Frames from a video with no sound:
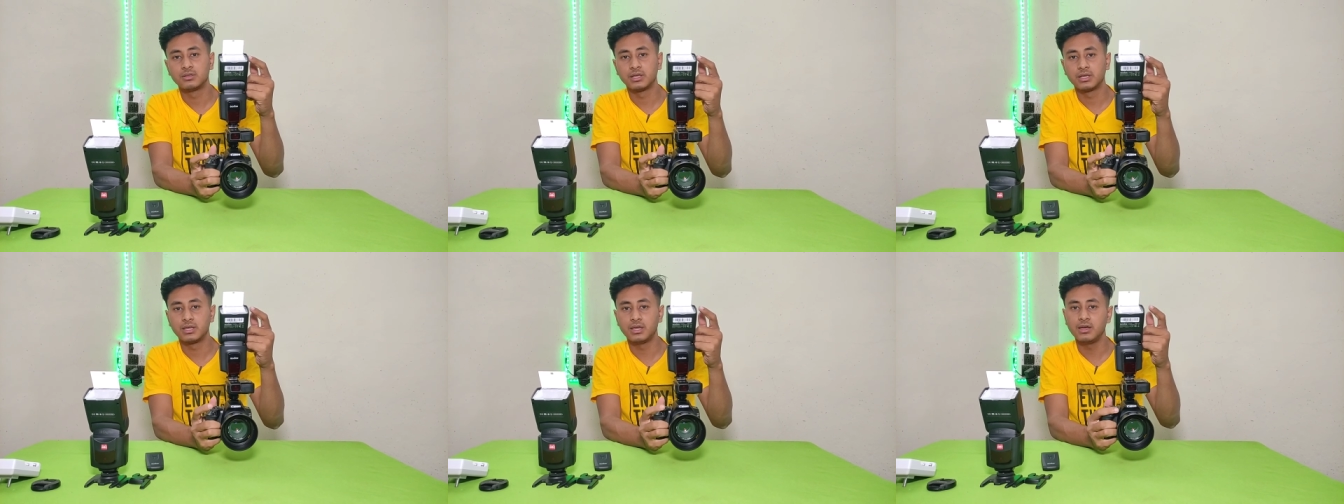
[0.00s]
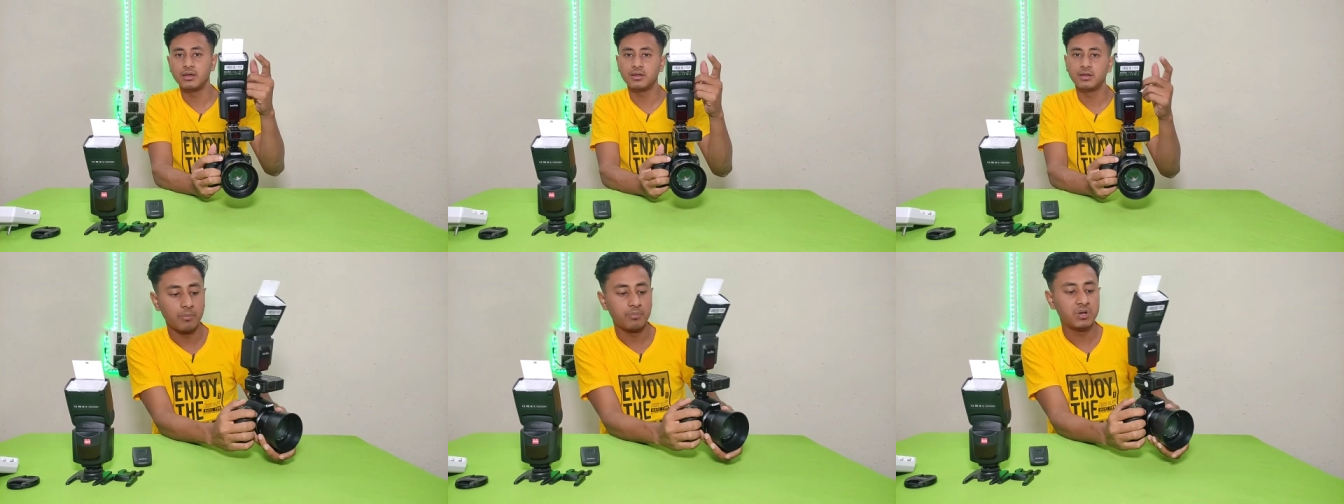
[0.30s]

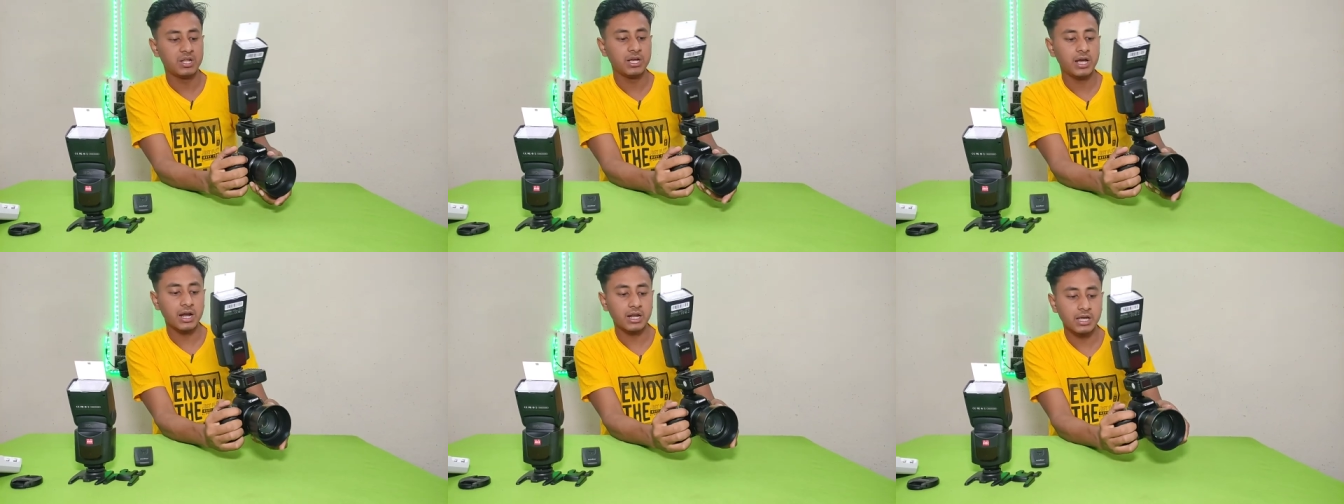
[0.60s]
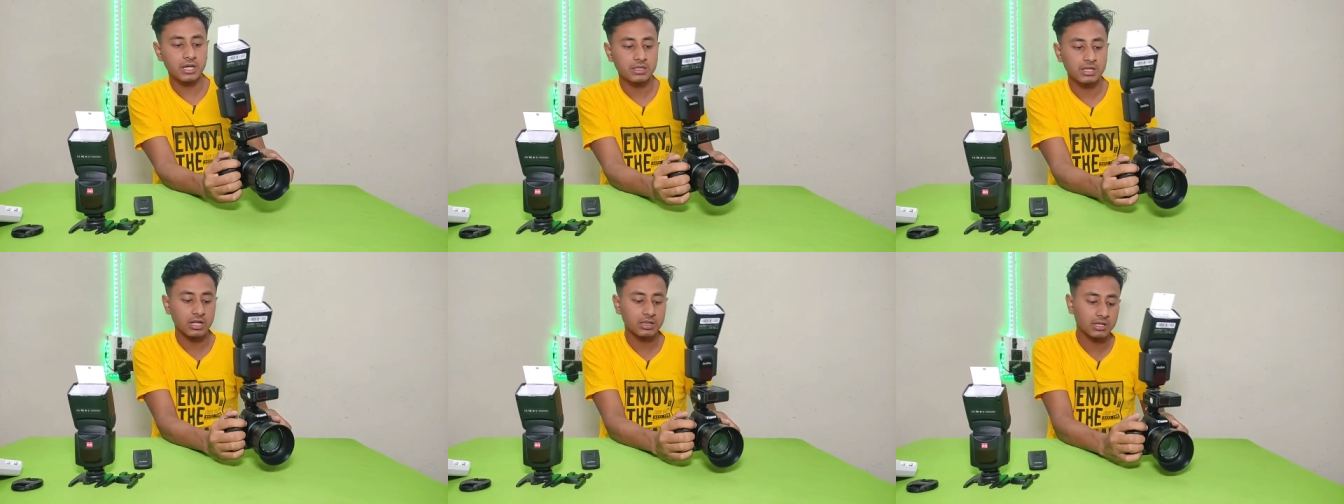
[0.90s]
देखिए आप टिगर
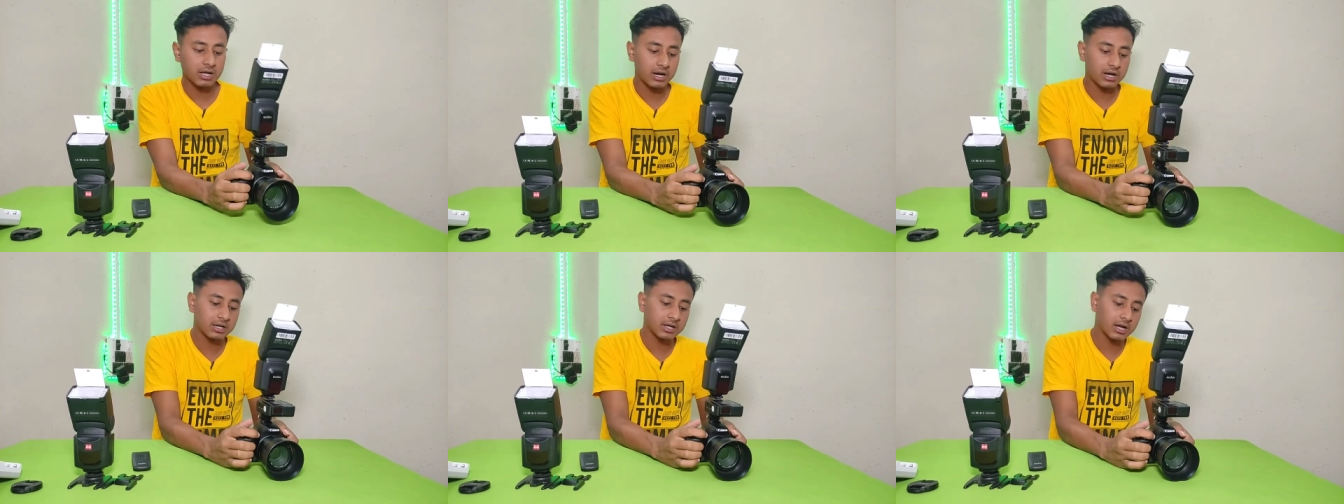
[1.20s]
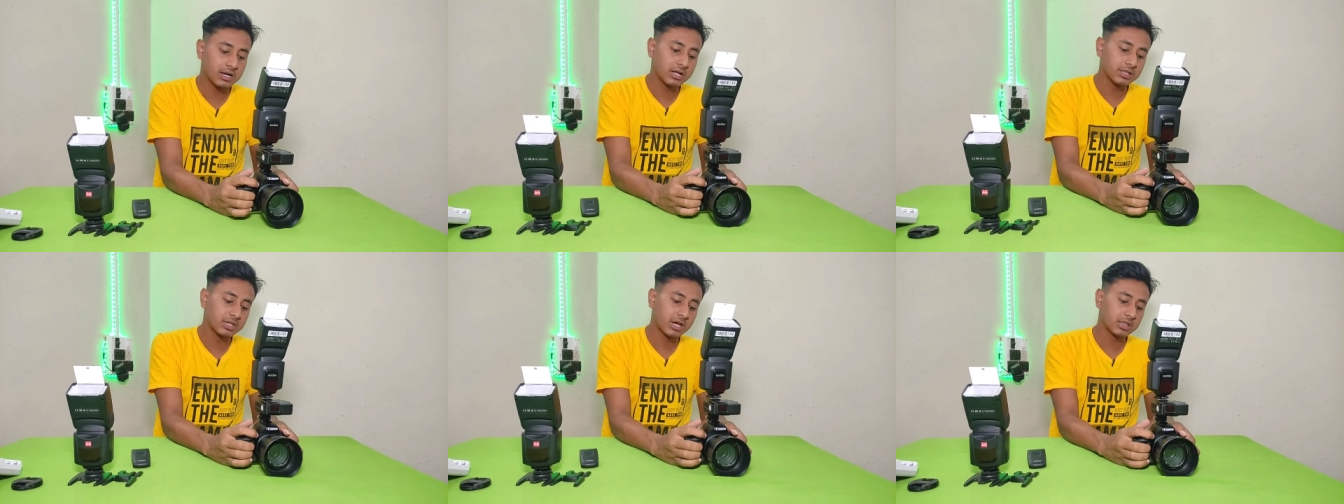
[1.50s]
के साथ कनेक्ट
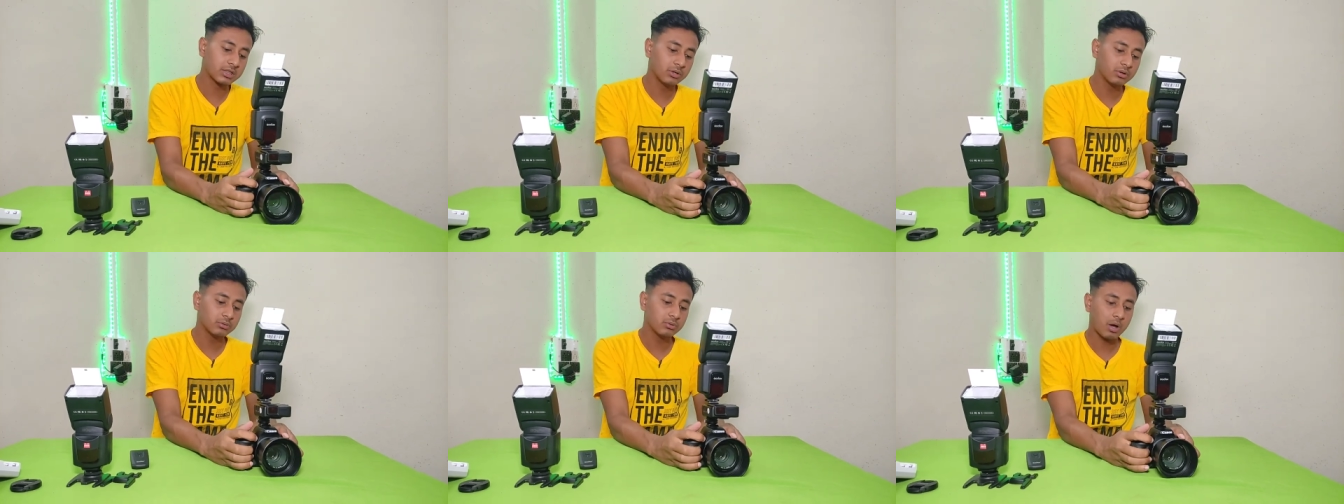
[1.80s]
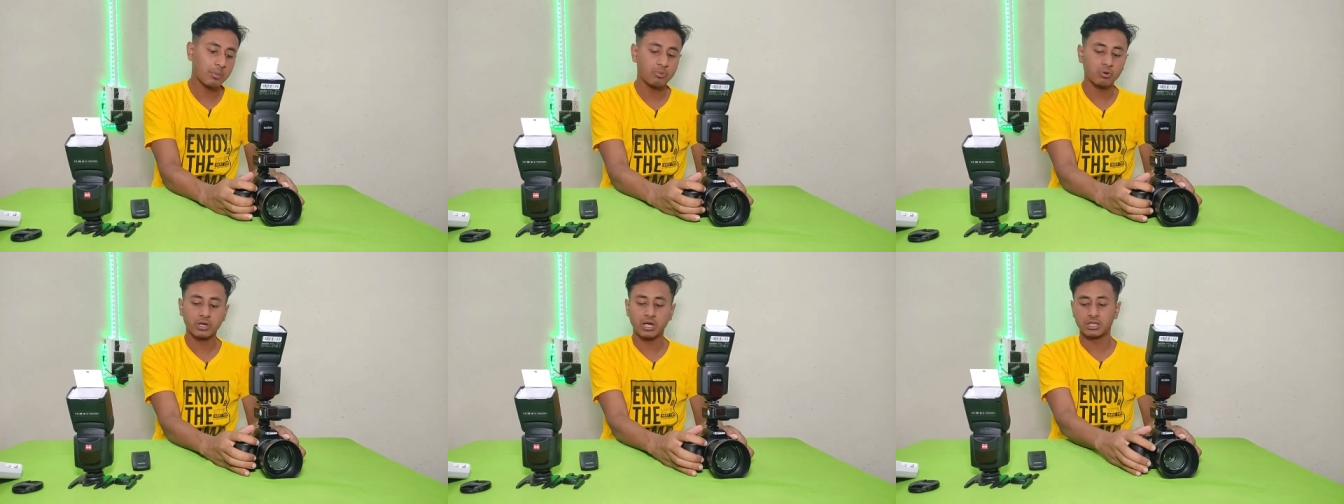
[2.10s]
करना चाहते हो
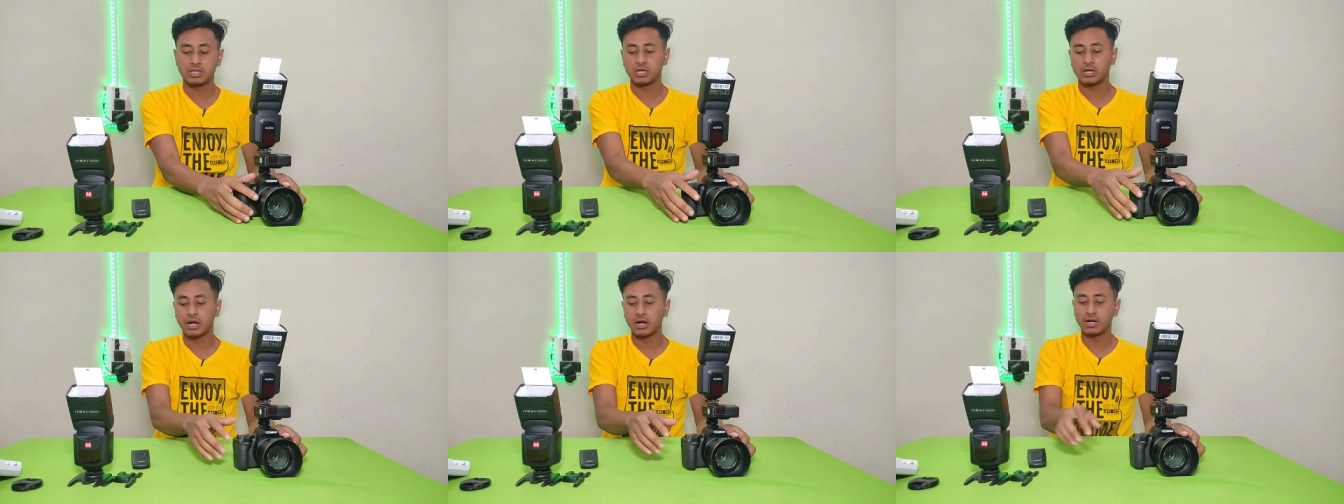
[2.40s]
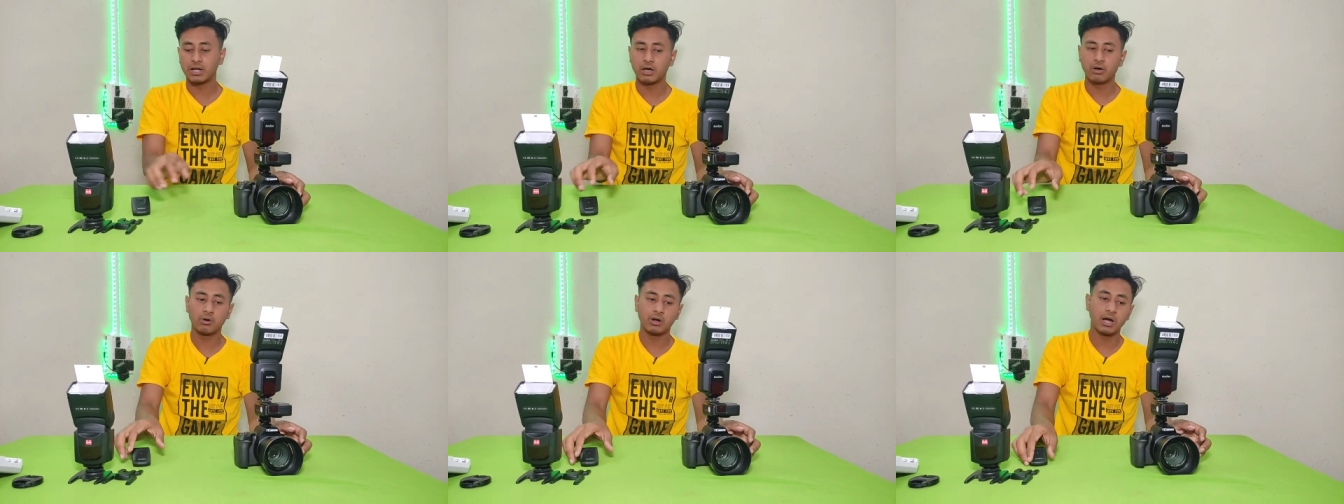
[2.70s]
तो आपको कैसे
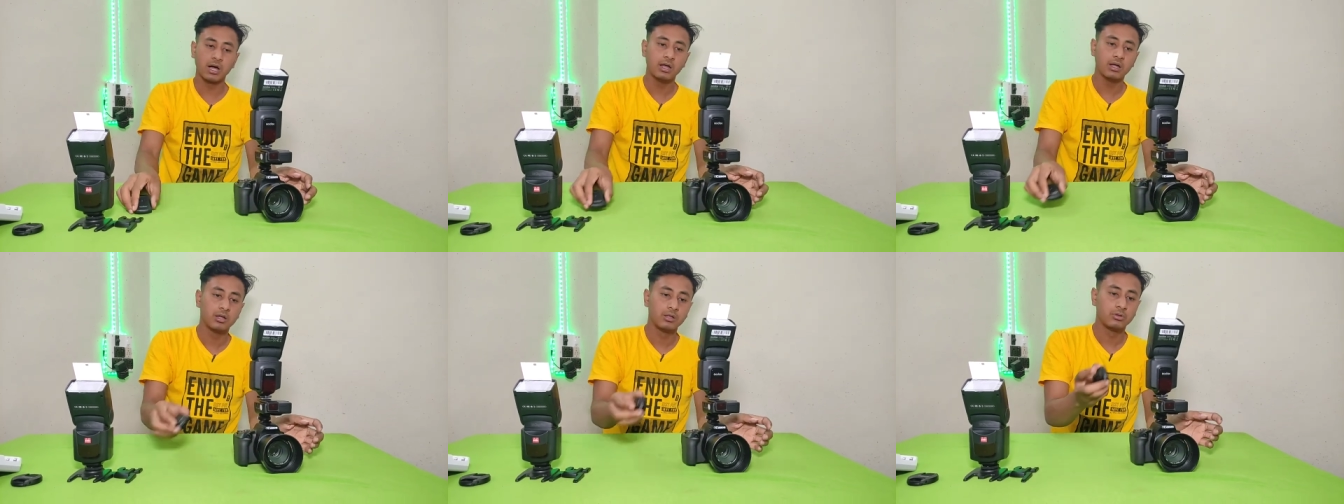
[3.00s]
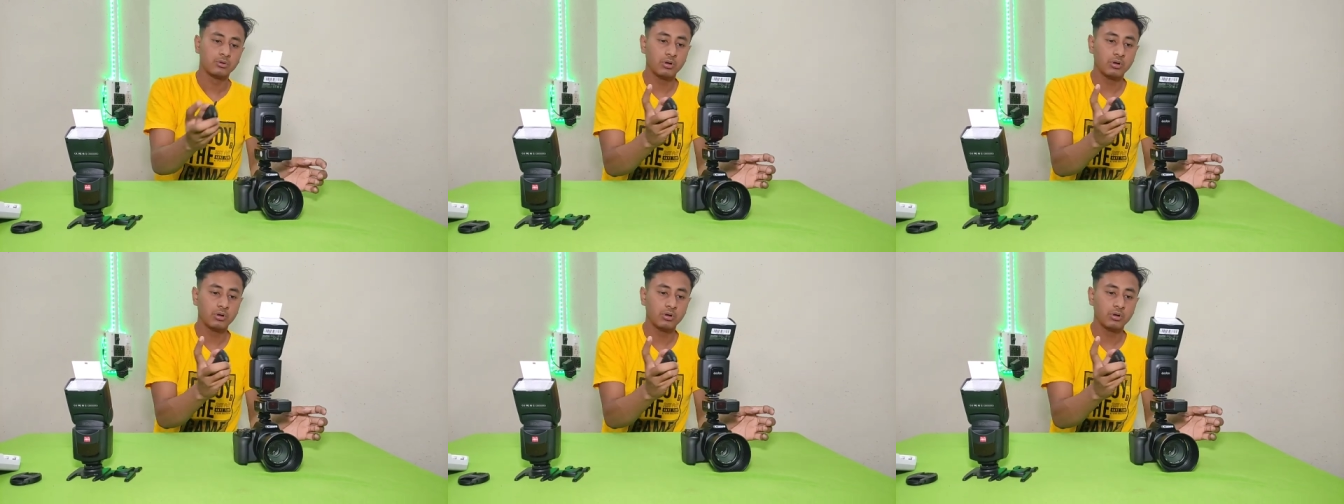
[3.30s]
करना होगा